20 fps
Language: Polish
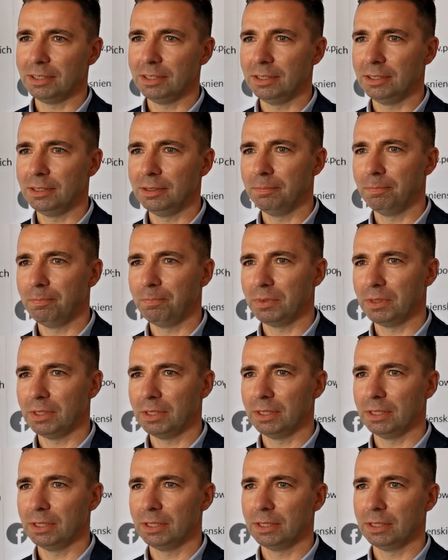I
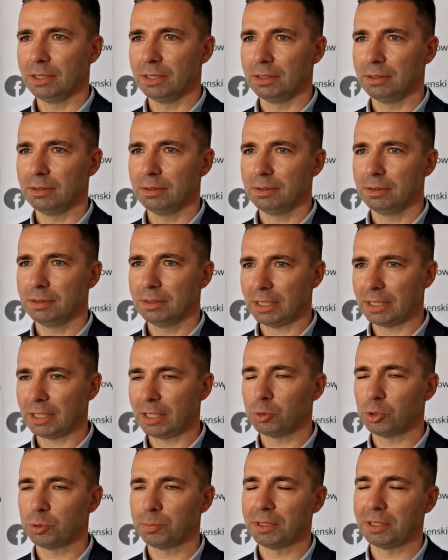e, tak
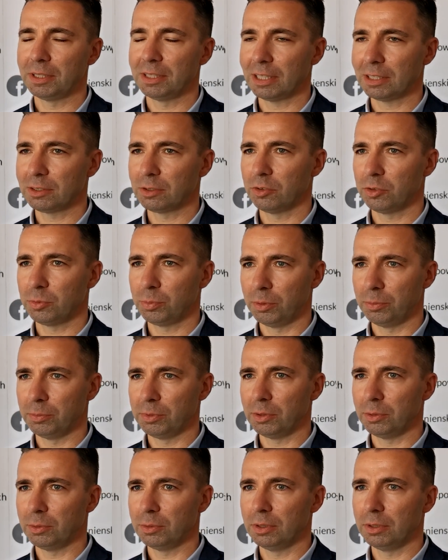jak już pan redaktor
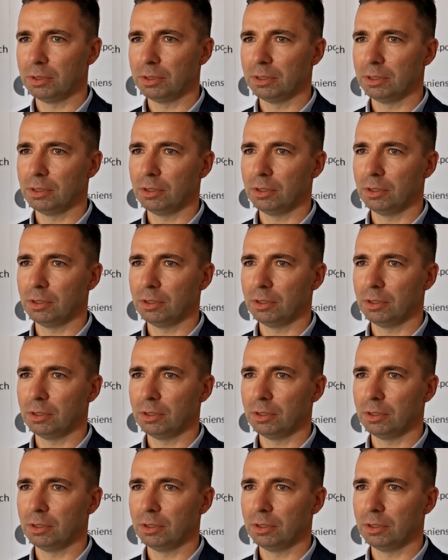wspomniał,